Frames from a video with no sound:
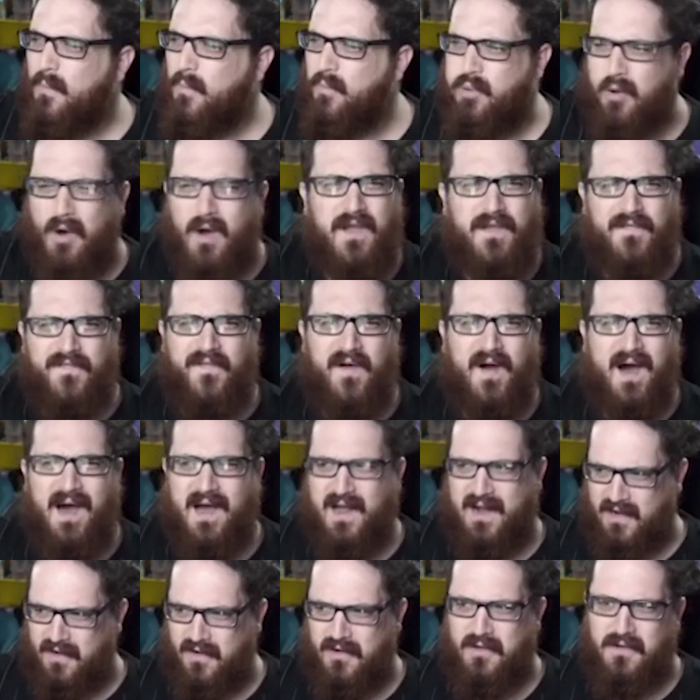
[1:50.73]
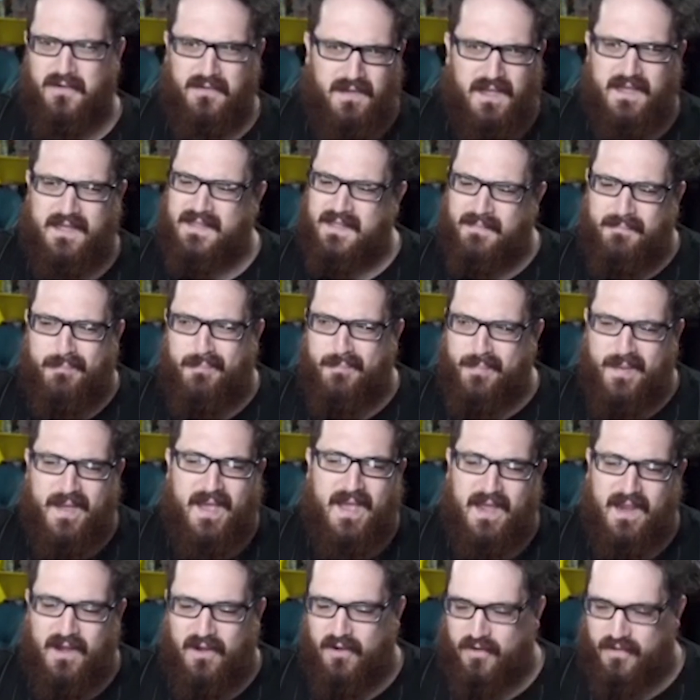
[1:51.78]
Puoi farlo ed è
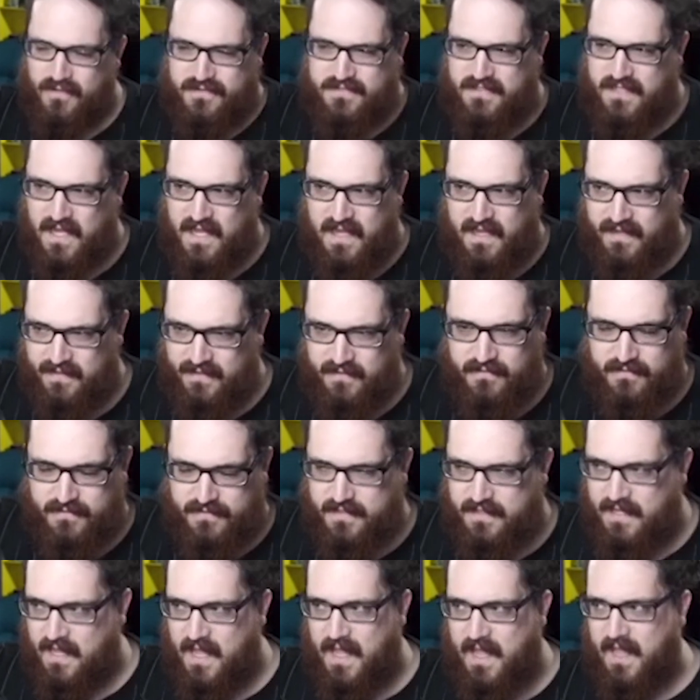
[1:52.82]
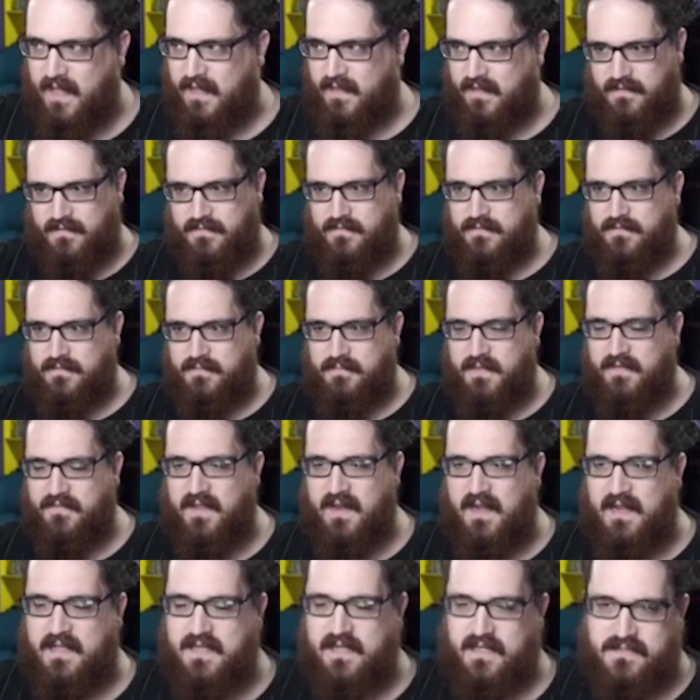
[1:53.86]
bello, sai, ok, uh, mi
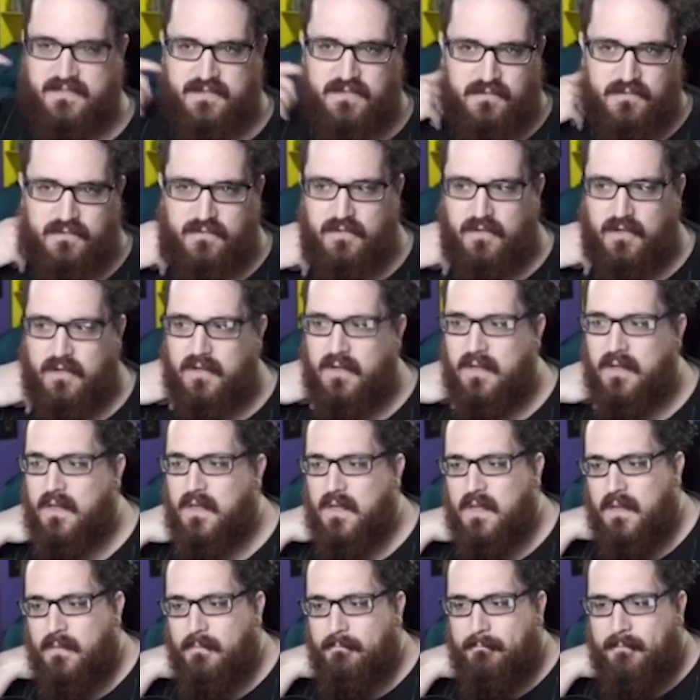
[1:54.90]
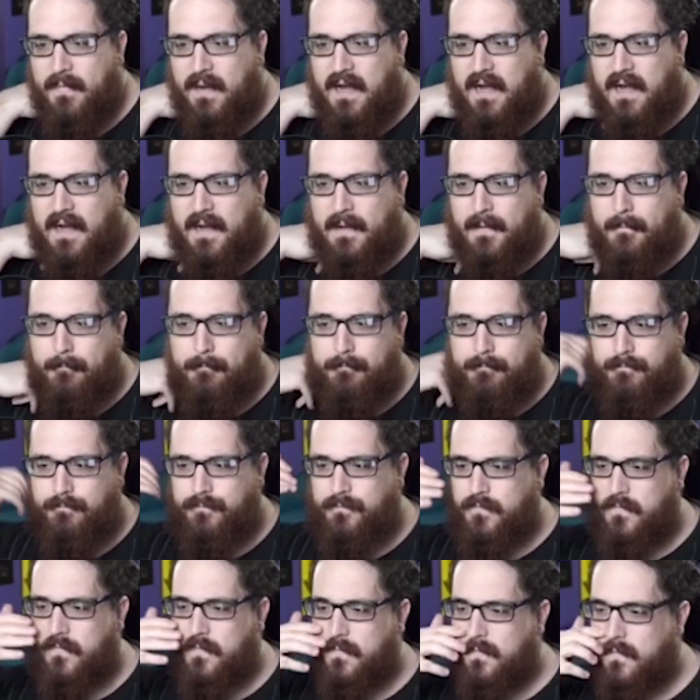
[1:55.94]
viene il cazzo duro, ma
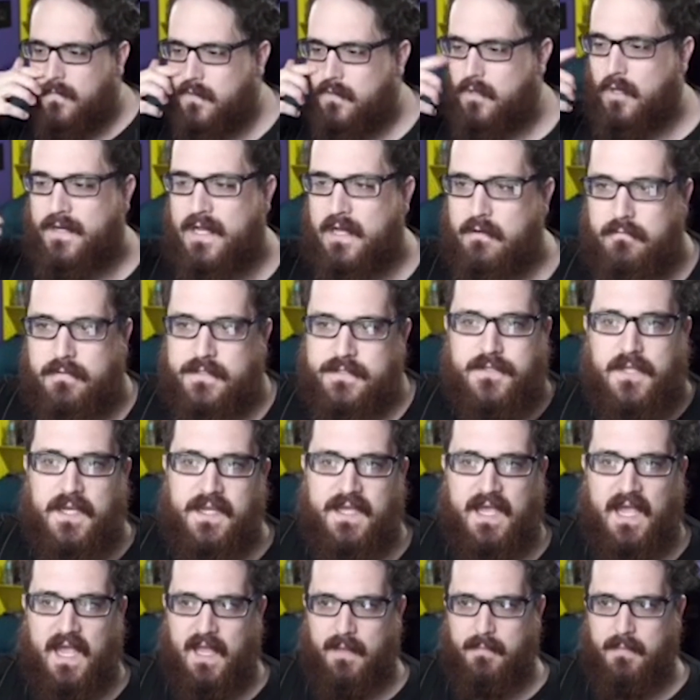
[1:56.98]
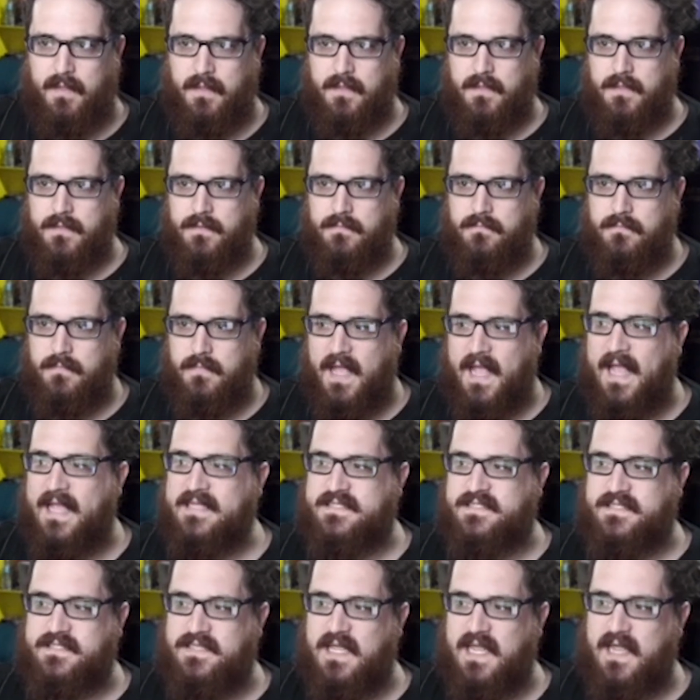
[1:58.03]
um, non è questo il gaming. E
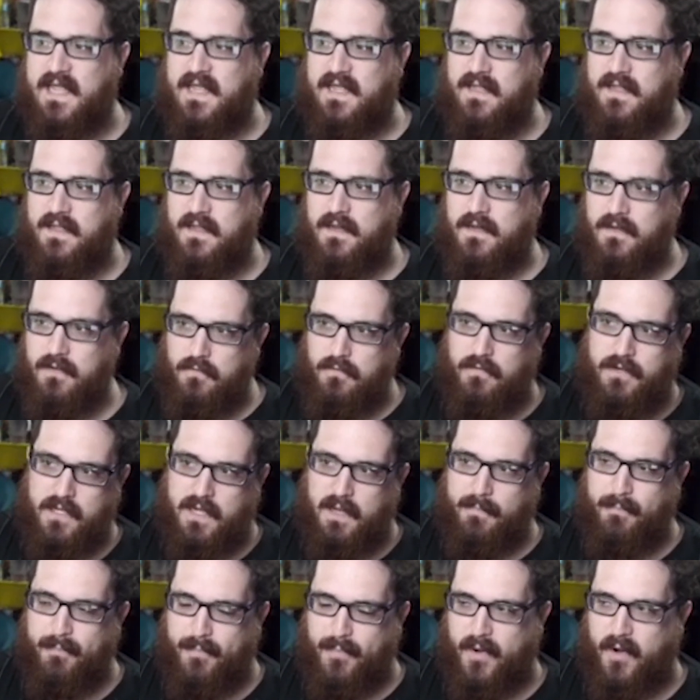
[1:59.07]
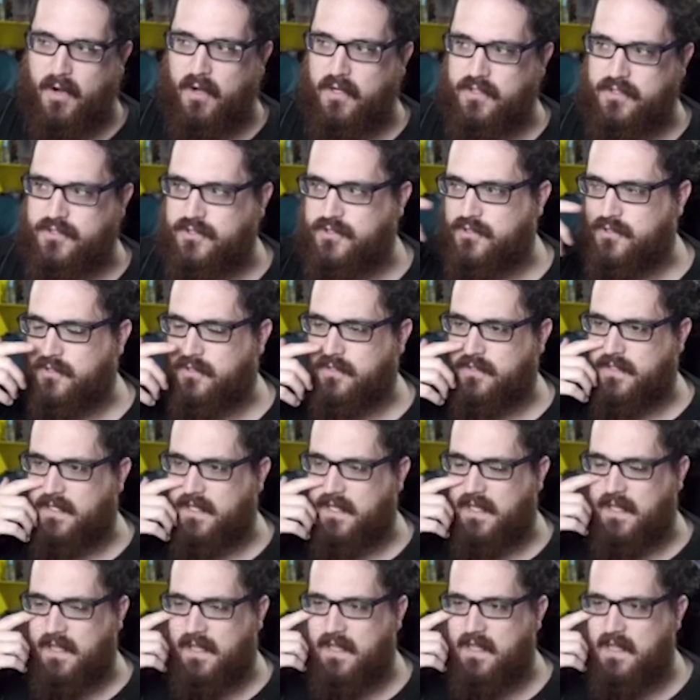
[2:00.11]
se l'unico approccio
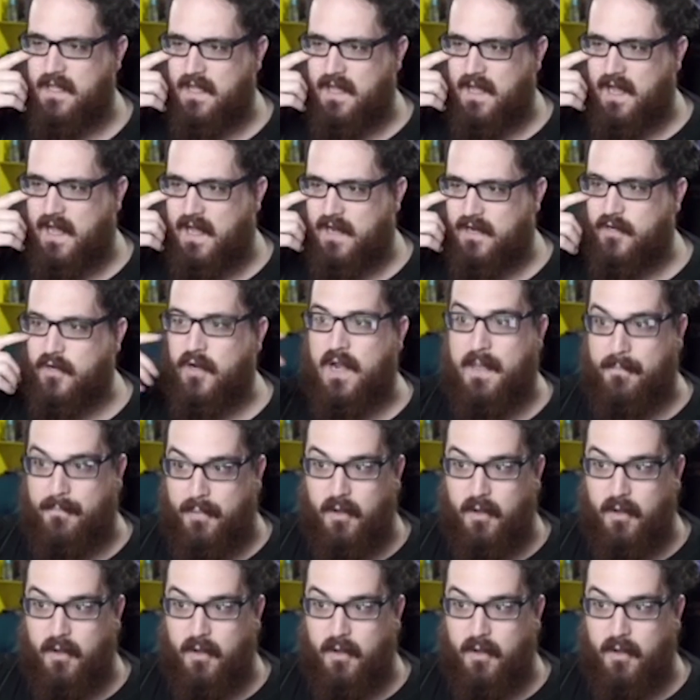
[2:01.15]
che hanno le